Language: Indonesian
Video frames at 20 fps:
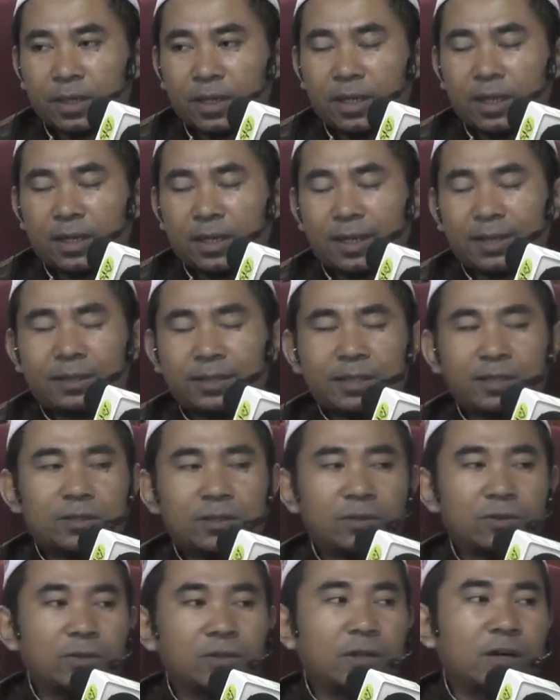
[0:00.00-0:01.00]
illa
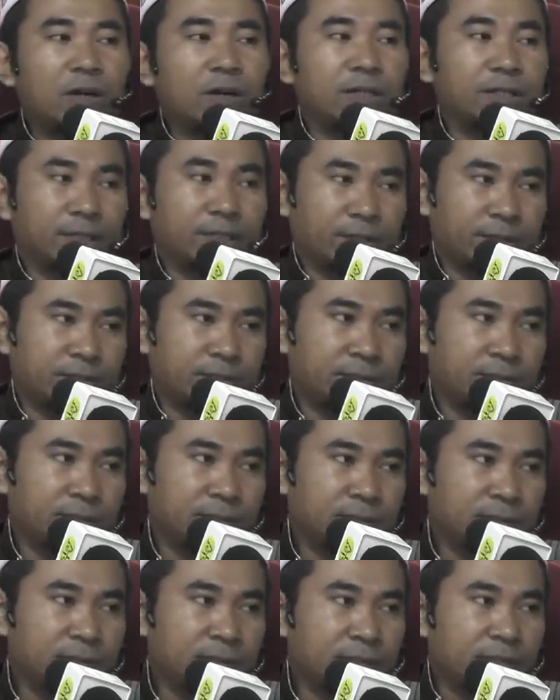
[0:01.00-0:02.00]
zikrullahi
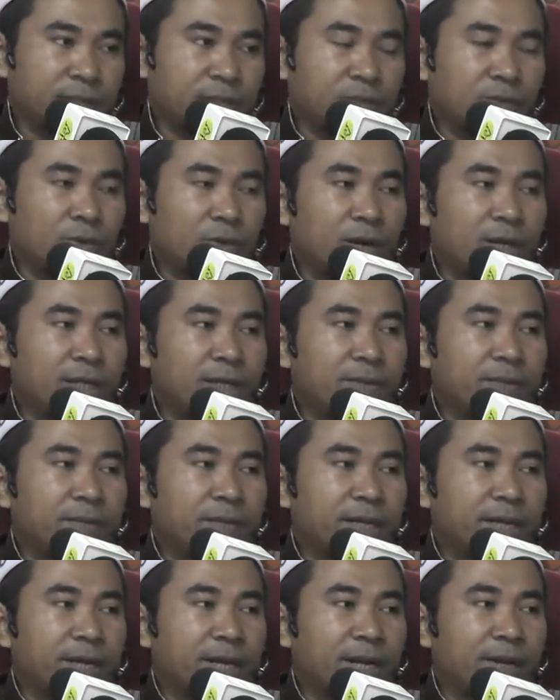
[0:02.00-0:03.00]
kecuali
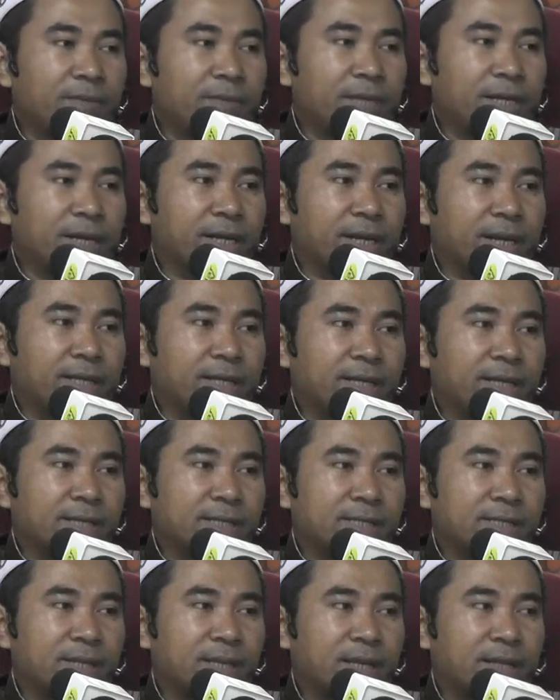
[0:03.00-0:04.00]
mereka-mereka
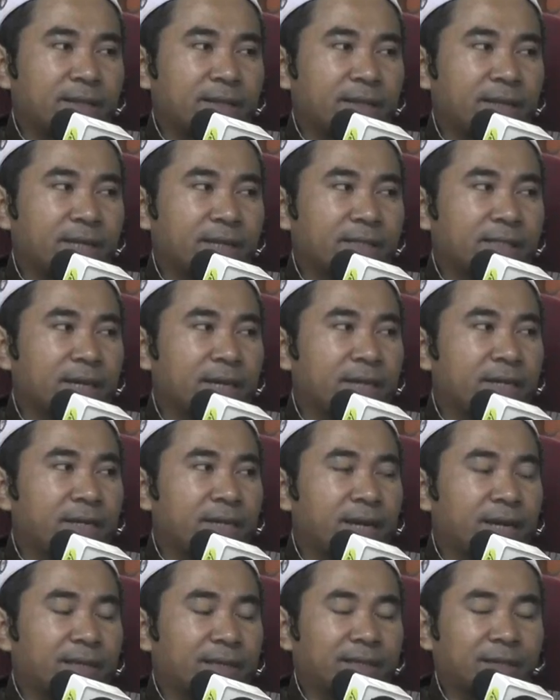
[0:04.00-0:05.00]
yang senantiasa
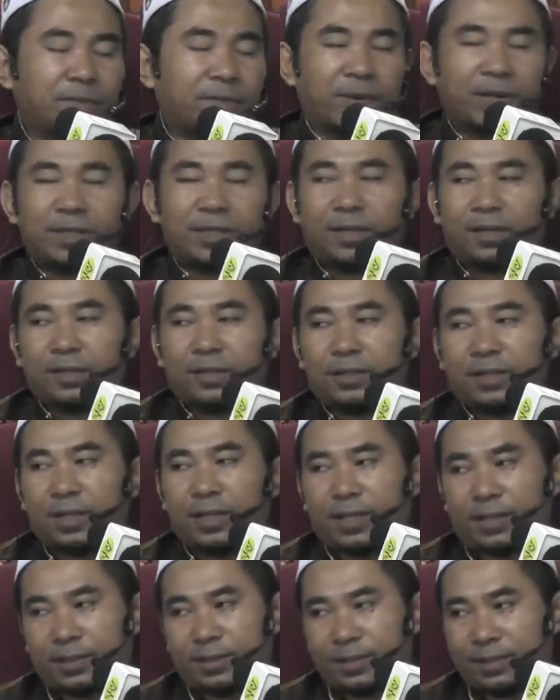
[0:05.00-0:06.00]
ingat kepada
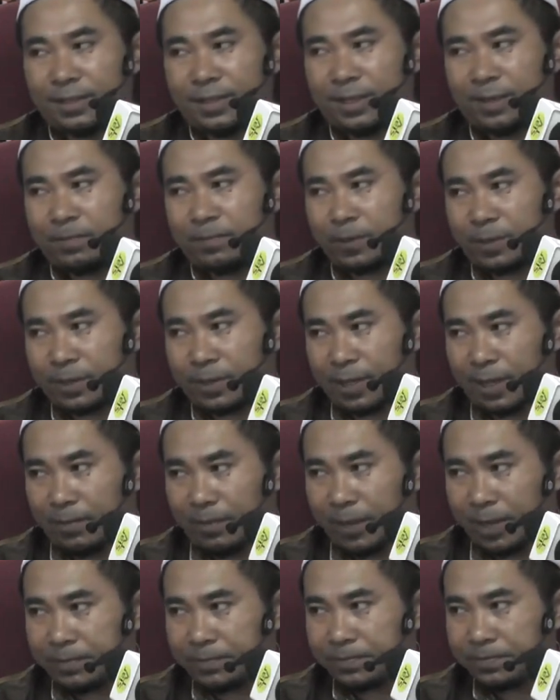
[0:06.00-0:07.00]
Allah yang
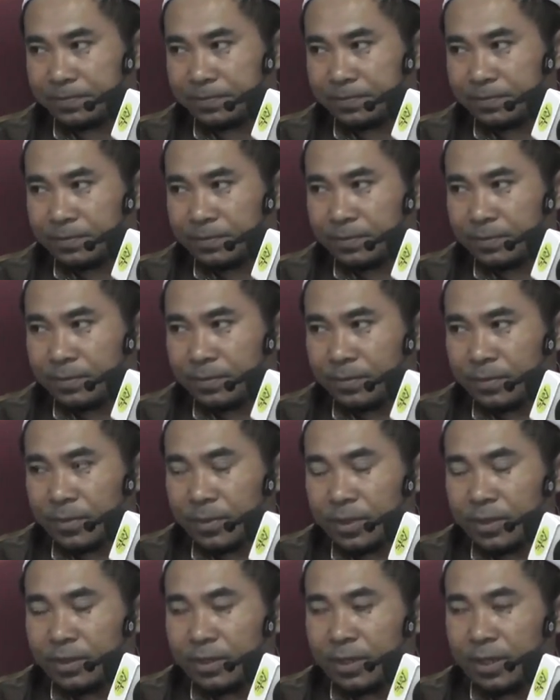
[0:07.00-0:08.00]
pertama
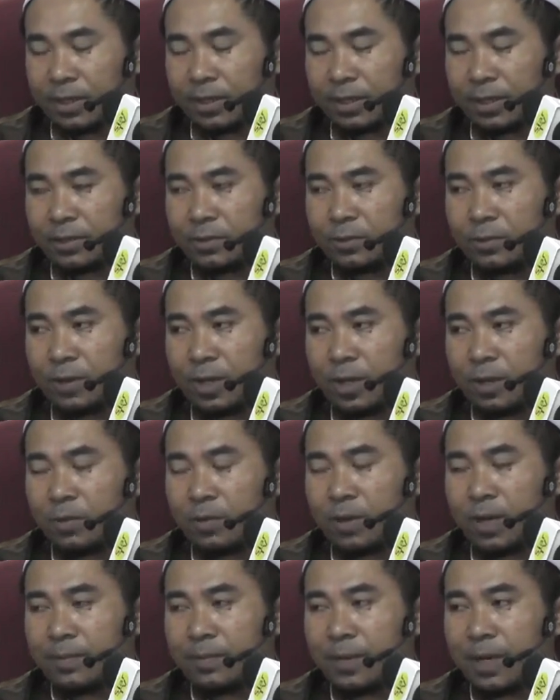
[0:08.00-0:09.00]
yang kedua
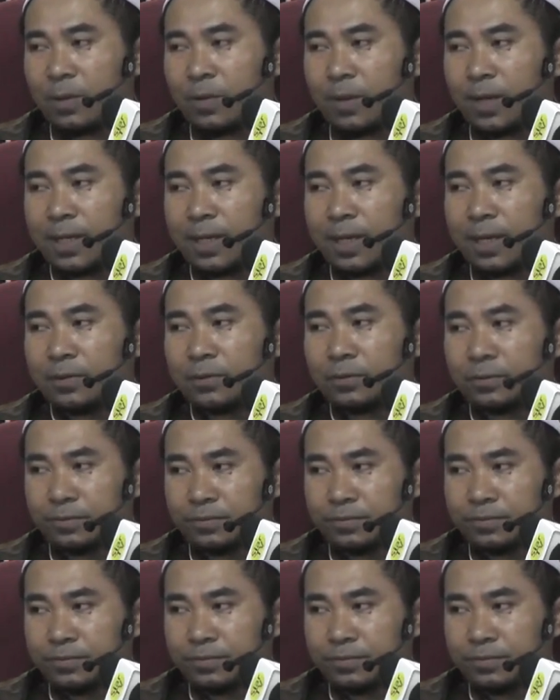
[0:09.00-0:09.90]
wa mawalahu